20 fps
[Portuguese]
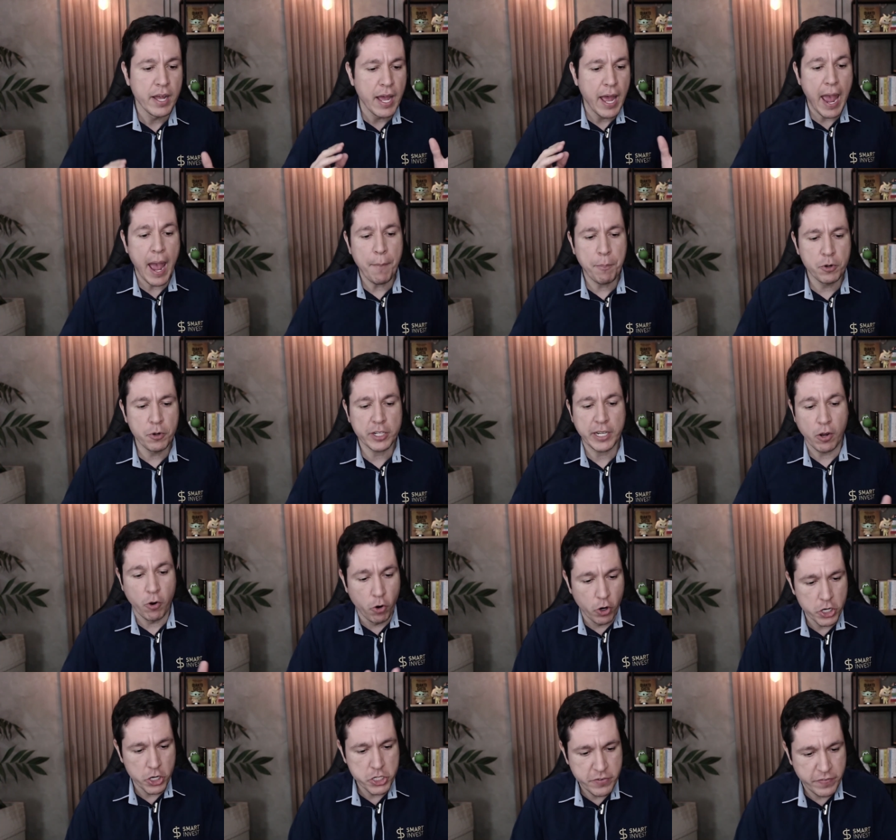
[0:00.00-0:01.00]
É porque
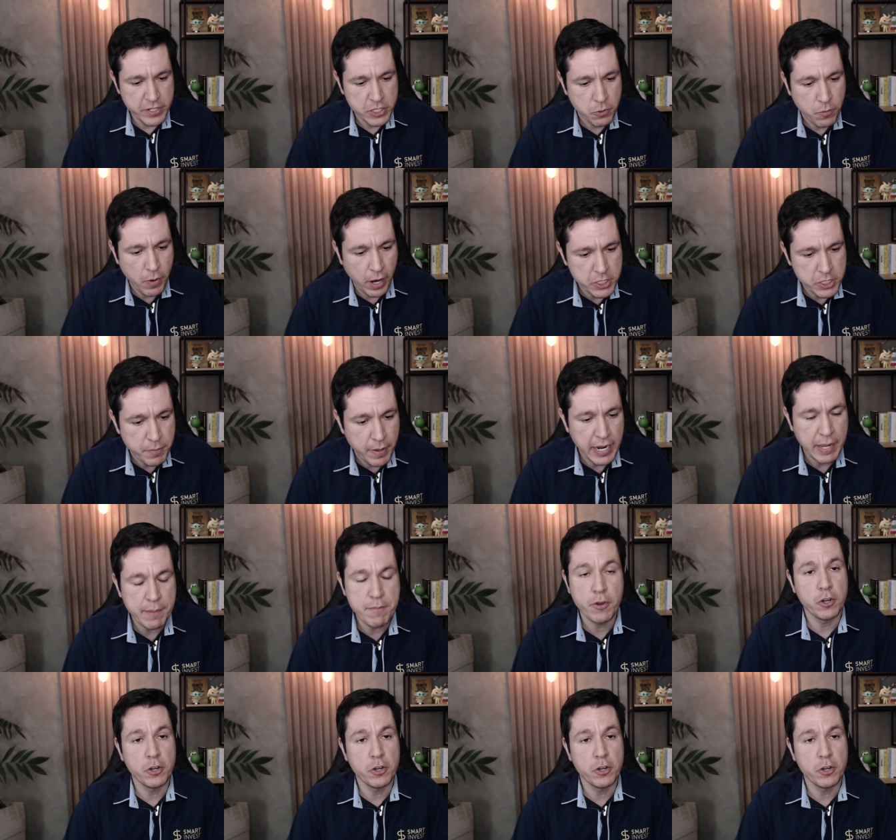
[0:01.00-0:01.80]
hoje, 24 de maio, é meu